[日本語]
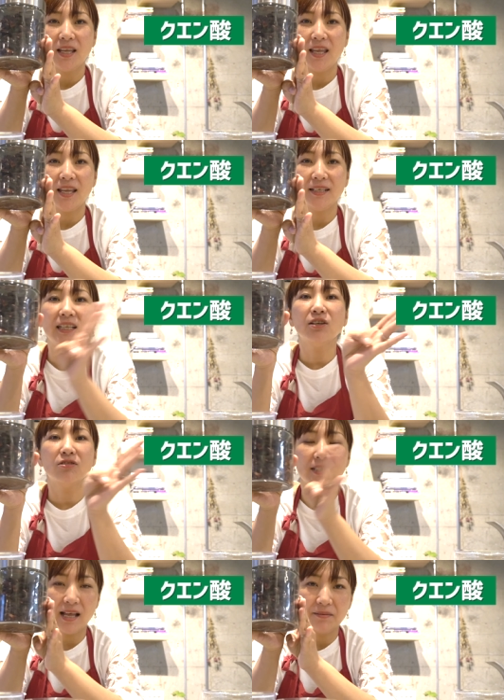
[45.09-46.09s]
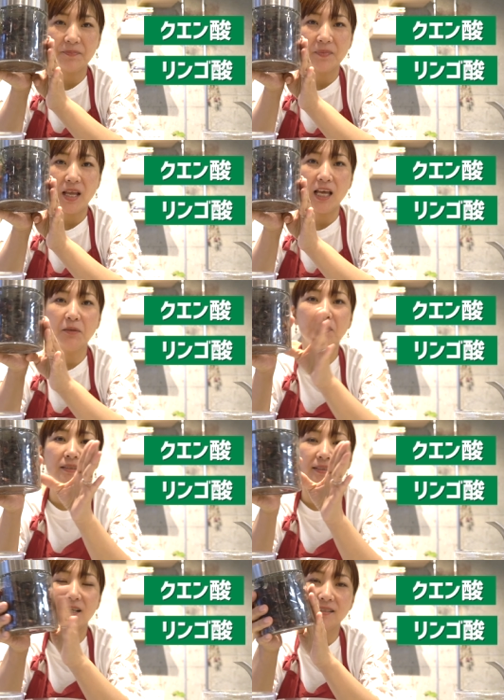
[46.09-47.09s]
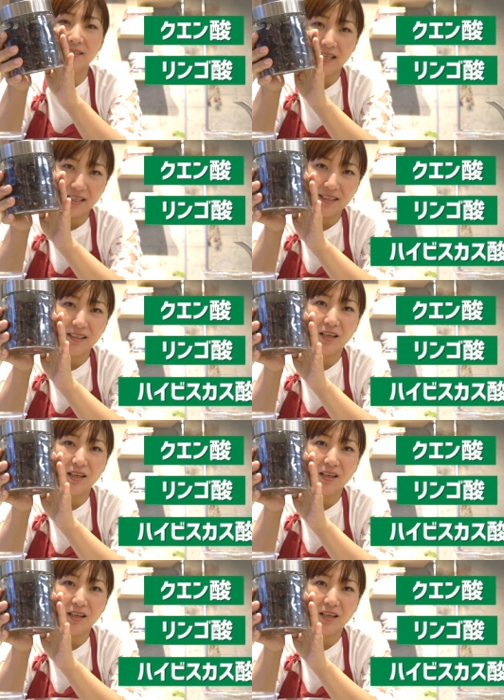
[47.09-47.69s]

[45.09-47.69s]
えー、リンゴ酸、ハイビスカス酸っ